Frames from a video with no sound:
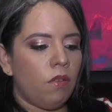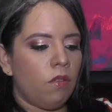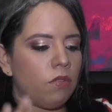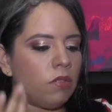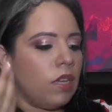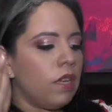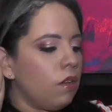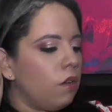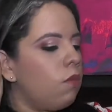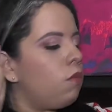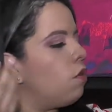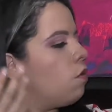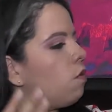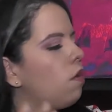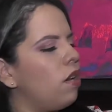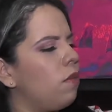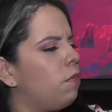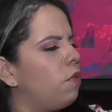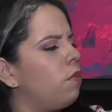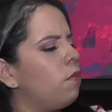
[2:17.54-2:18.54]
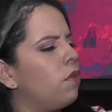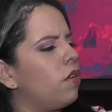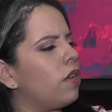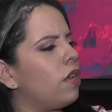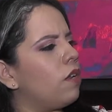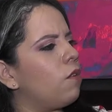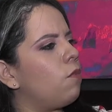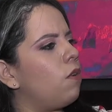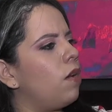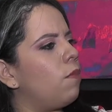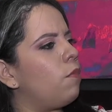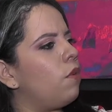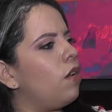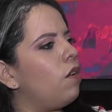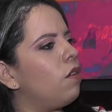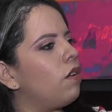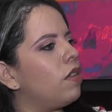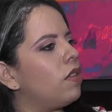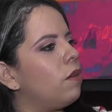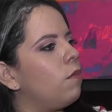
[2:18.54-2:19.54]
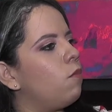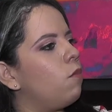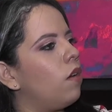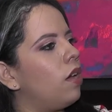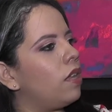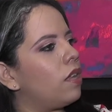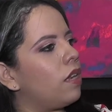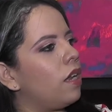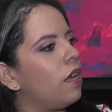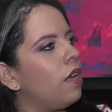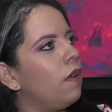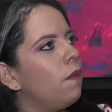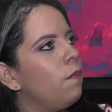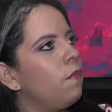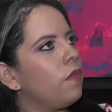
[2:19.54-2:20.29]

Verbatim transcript: sí, como cuerpo, porque el cuerpo es lo que te muestra